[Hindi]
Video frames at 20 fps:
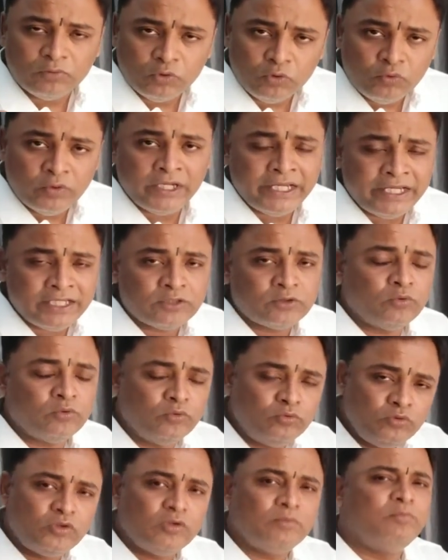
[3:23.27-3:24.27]
हुए हैं तो
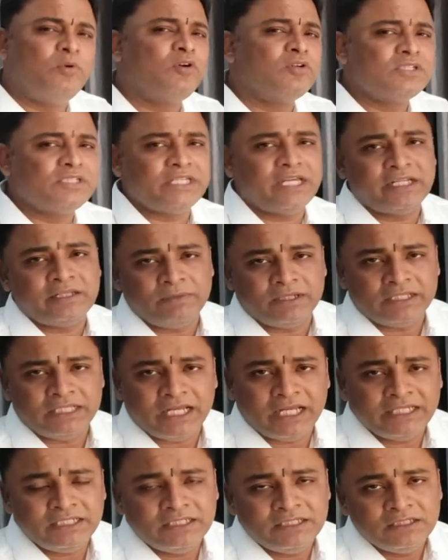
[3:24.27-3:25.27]
उनको बहुत सारी
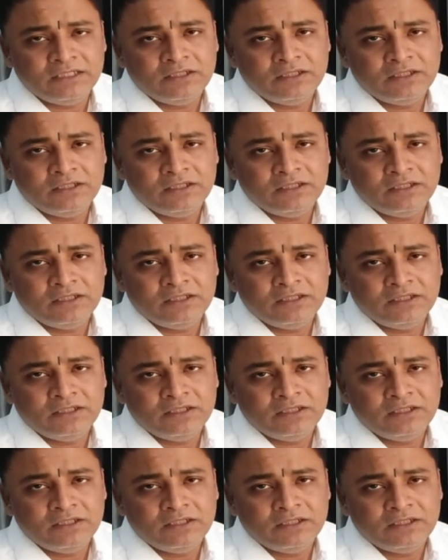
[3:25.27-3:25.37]
बधाई